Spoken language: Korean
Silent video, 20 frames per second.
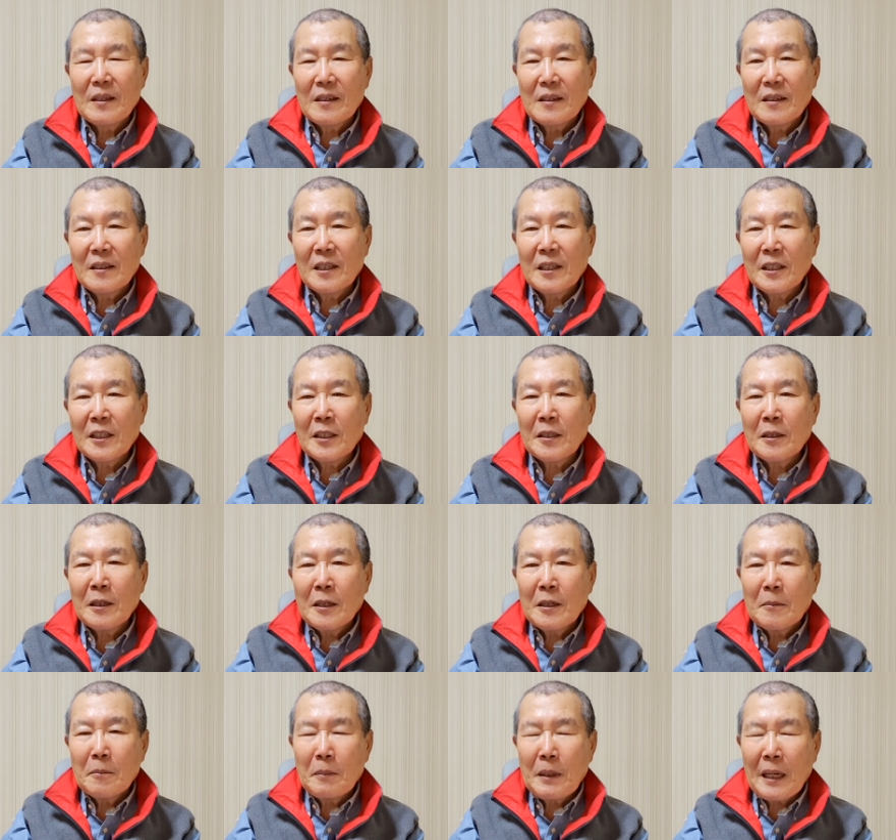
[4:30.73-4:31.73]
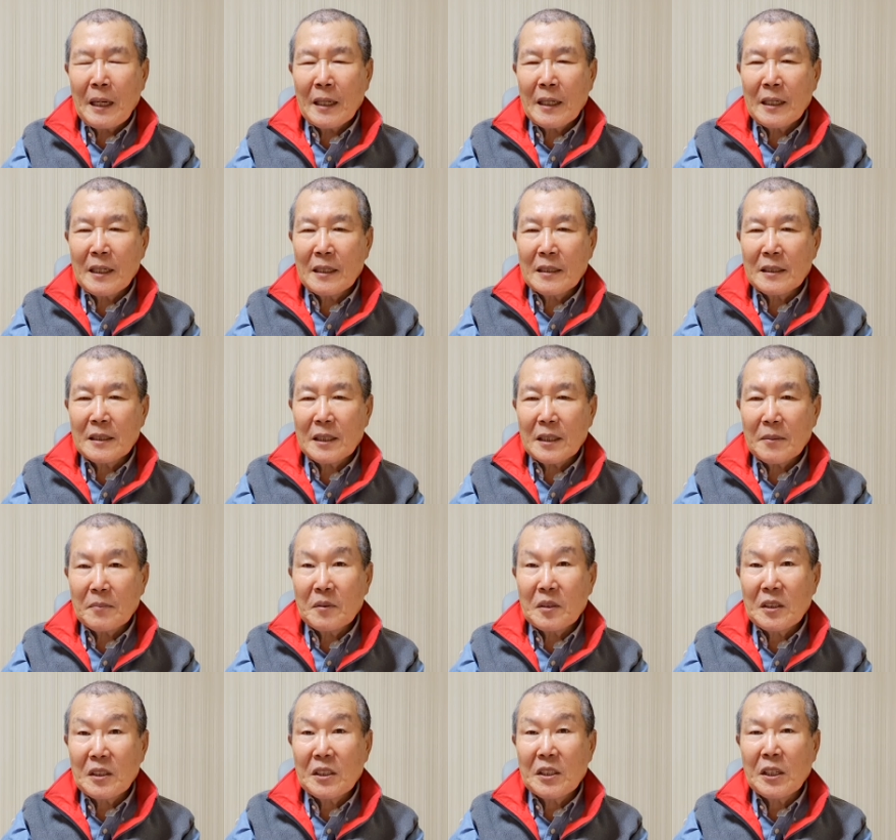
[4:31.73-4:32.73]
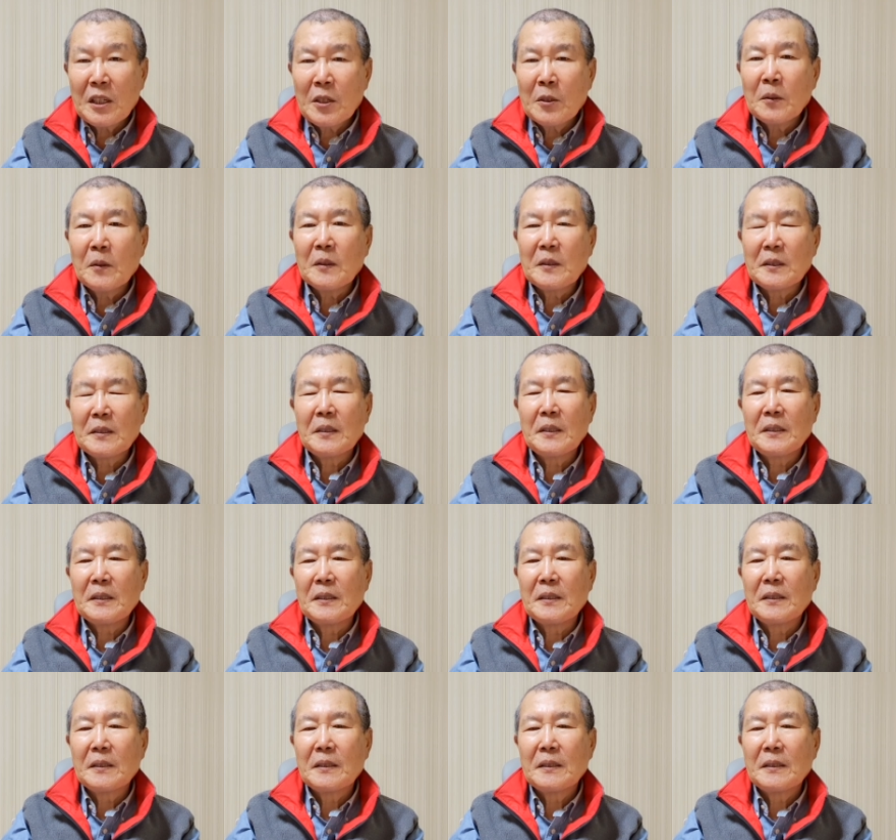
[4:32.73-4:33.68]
근데 이 맹인은 참 지혜로웠어요.